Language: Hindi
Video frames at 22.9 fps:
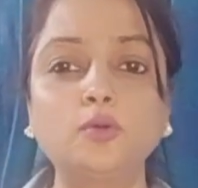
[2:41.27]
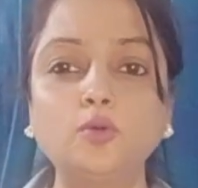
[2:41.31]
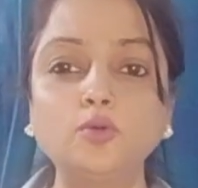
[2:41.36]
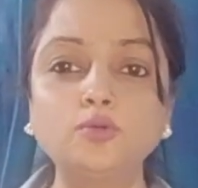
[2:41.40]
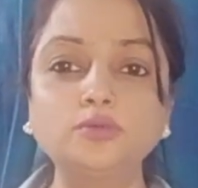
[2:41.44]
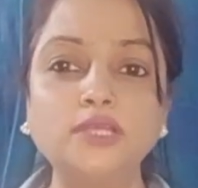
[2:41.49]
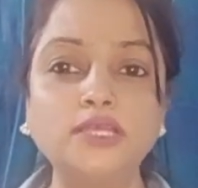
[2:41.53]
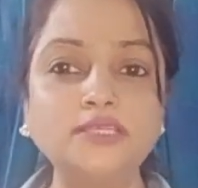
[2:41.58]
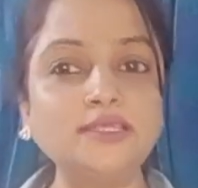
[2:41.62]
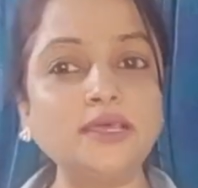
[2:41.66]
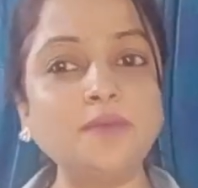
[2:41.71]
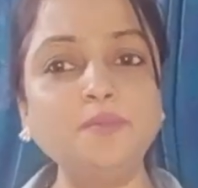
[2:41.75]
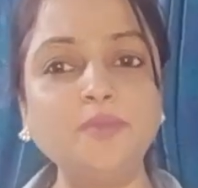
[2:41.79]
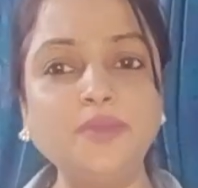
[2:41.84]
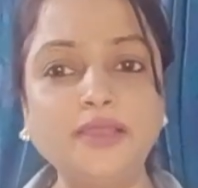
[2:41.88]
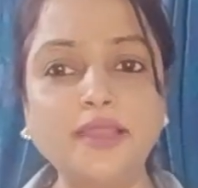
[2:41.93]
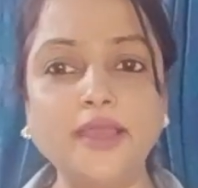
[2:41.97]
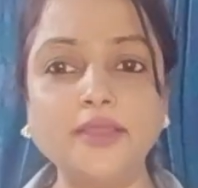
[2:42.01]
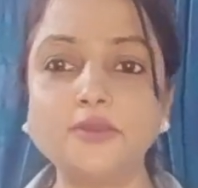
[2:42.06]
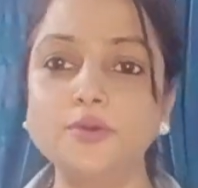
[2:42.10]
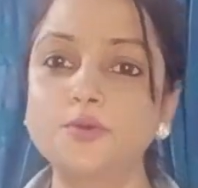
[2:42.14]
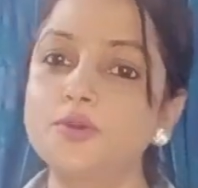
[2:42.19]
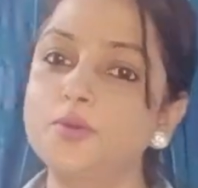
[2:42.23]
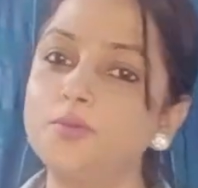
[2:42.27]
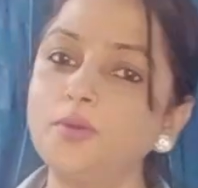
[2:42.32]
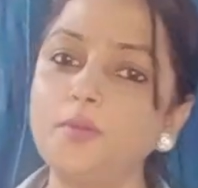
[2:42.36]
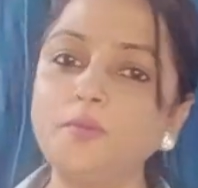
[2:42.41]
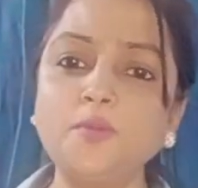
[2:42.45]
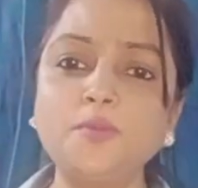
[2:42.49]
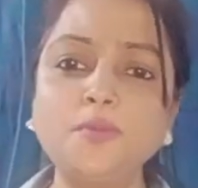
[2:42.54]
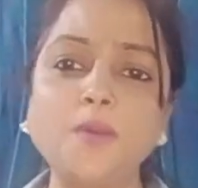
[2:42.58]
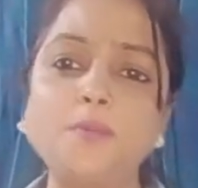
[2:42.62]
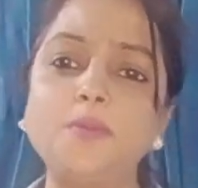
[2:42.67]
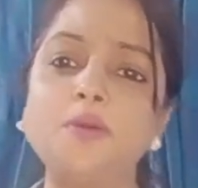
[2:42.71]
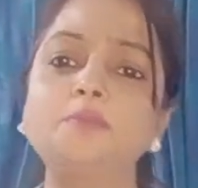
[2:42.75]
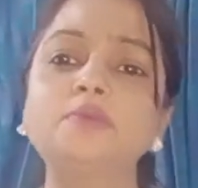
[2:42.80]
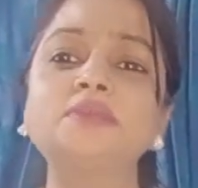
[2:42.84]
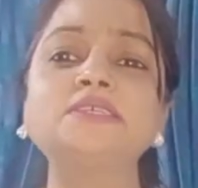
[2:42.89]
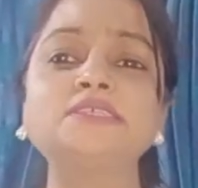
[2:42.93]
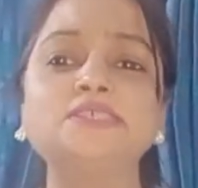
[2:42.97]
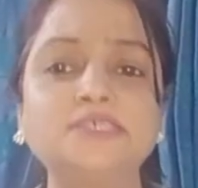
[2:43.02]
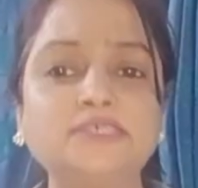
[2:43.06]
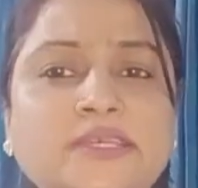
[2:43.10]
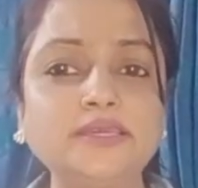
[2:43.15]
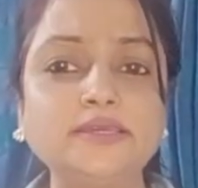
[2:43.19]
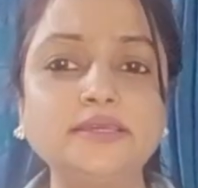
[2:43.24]
कूदना सब मिला क्योंकि मम्मी पापा
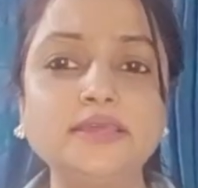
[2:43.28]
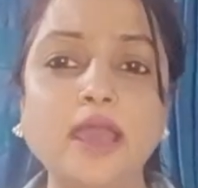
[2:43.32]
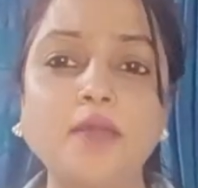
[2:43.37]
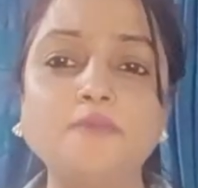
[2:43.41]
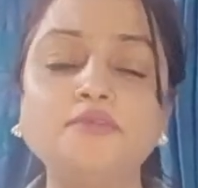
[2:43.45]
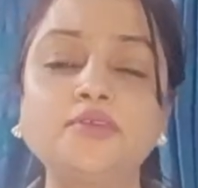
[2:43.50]
बिजी हैं या